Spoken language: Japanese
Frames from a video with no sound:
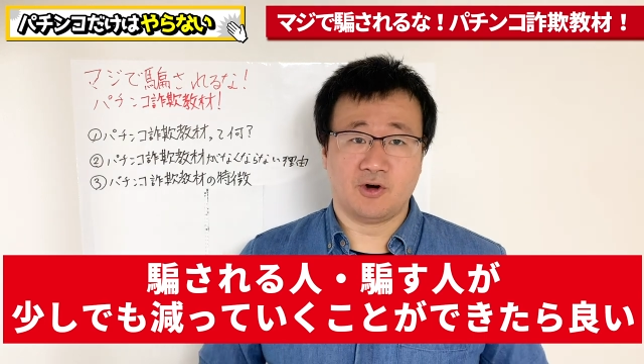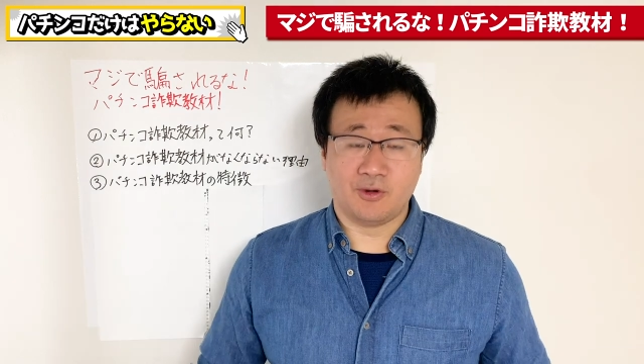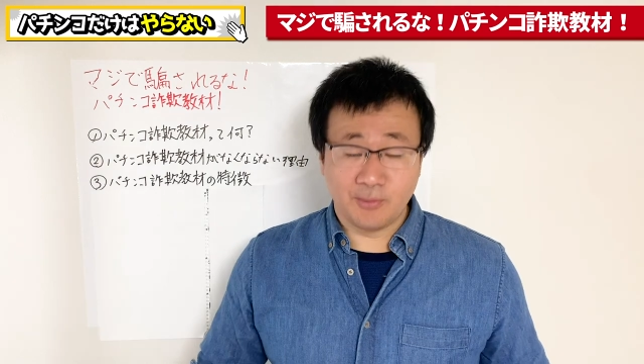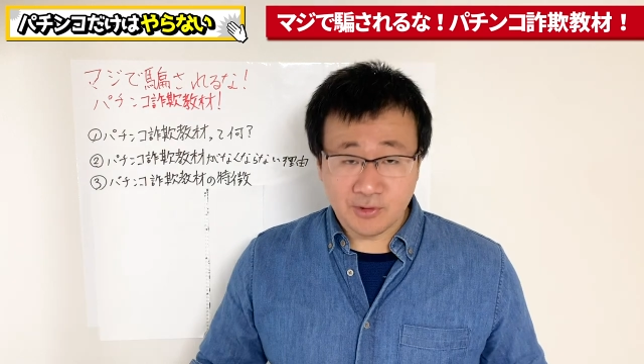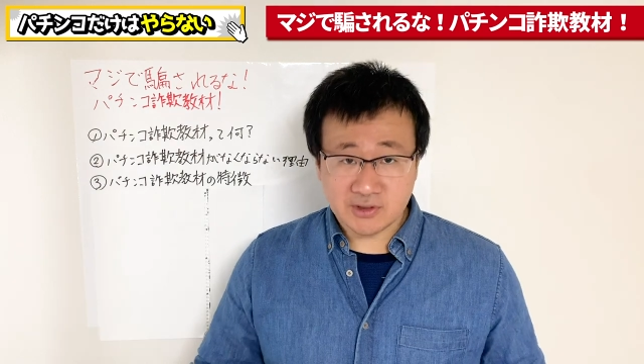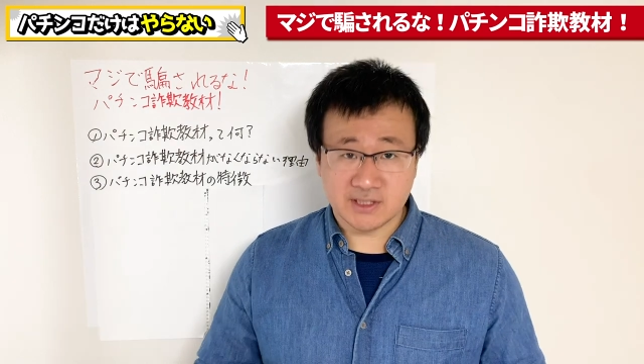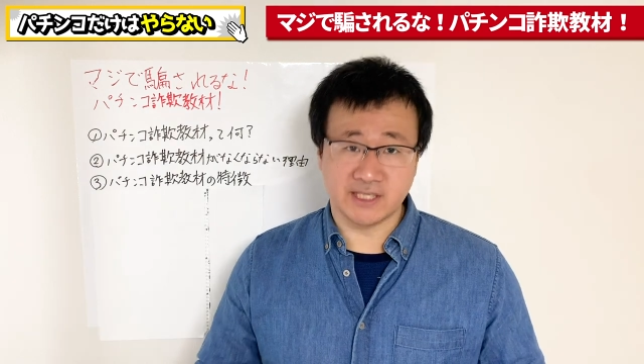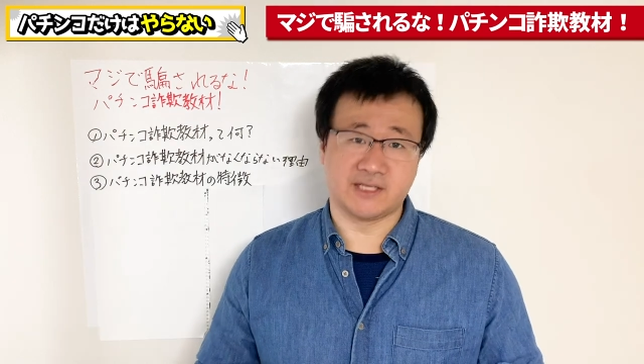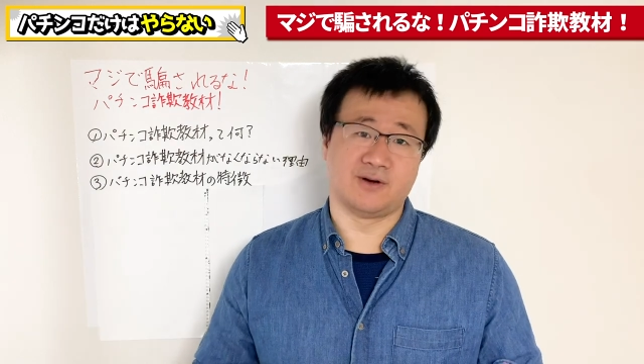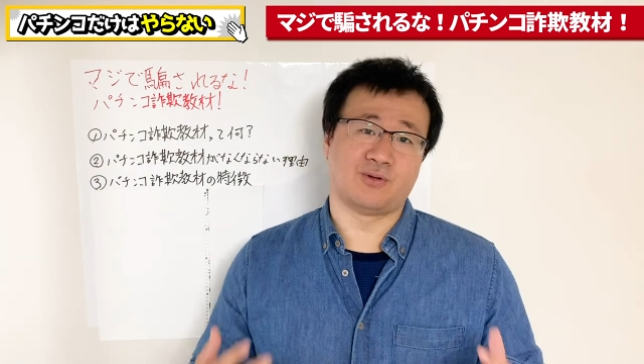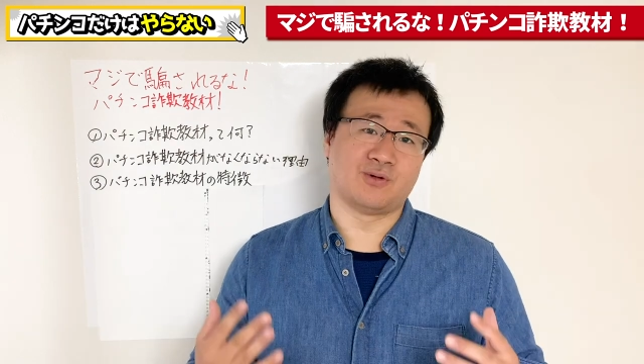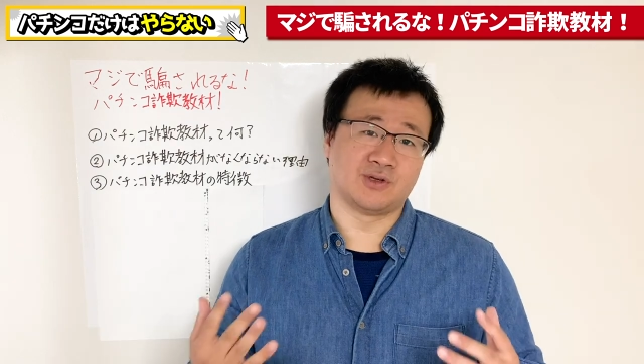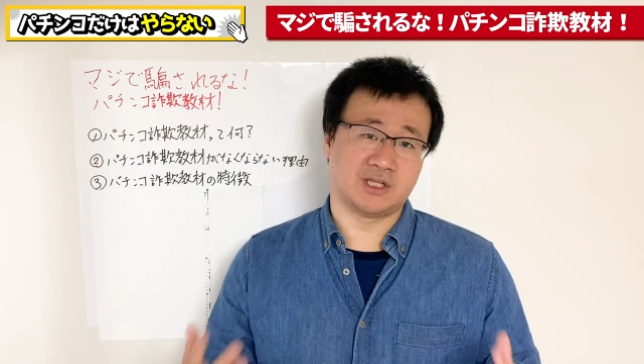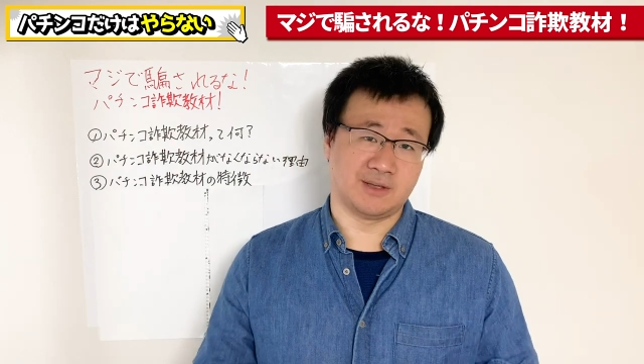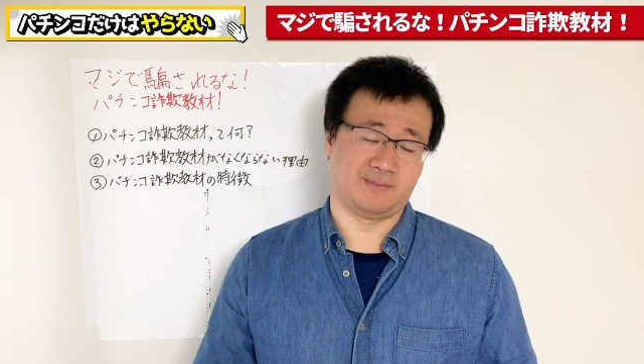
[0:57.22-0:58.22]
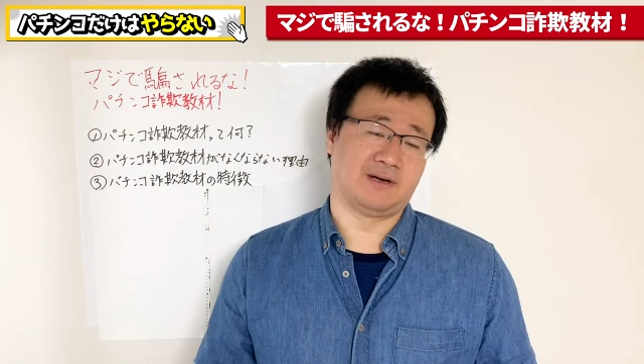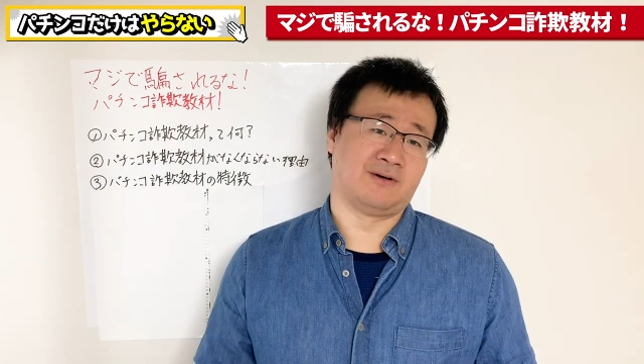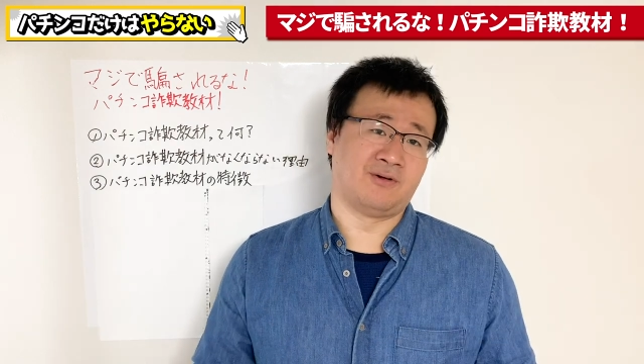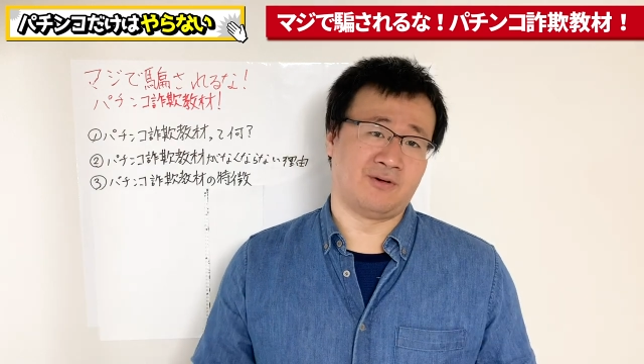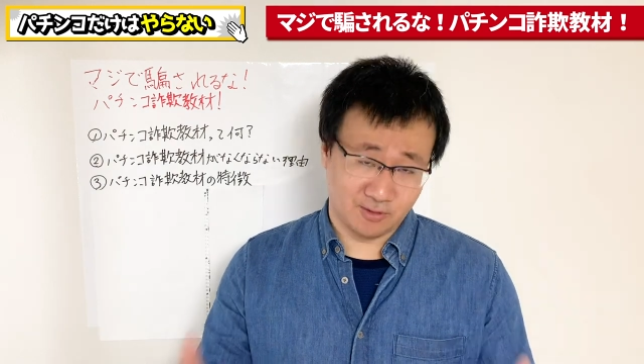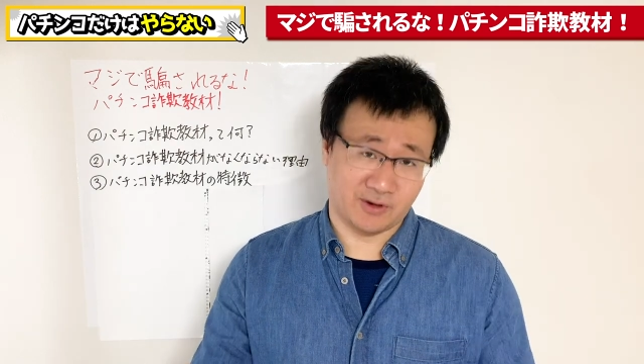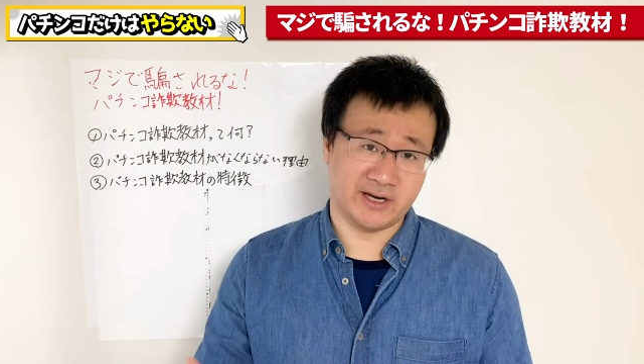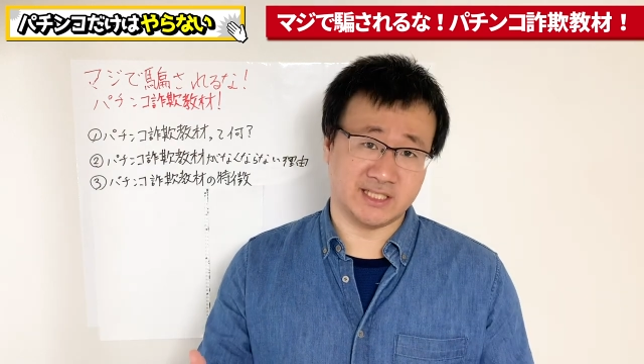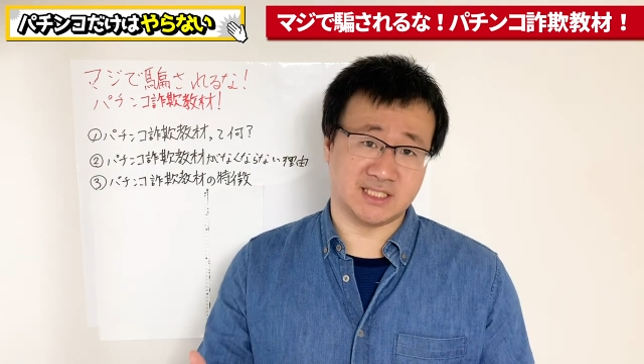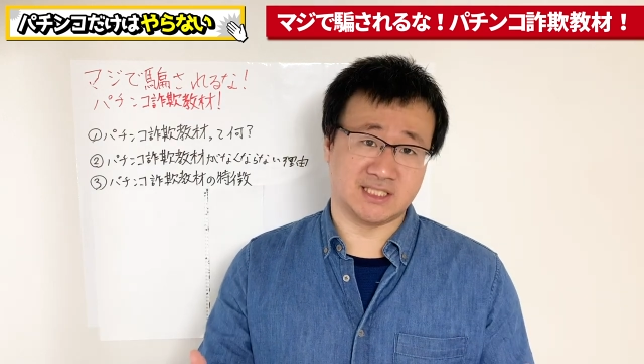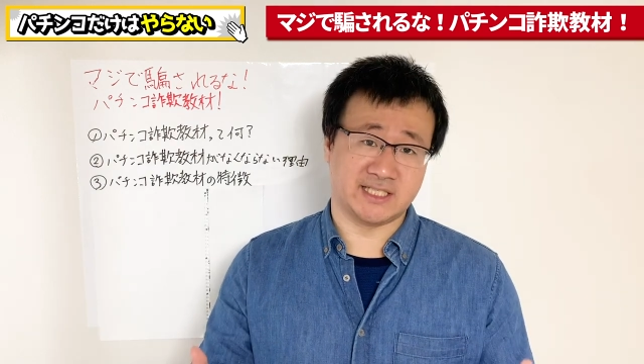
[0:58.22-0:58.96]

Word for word: 思って今日このテーマをお話し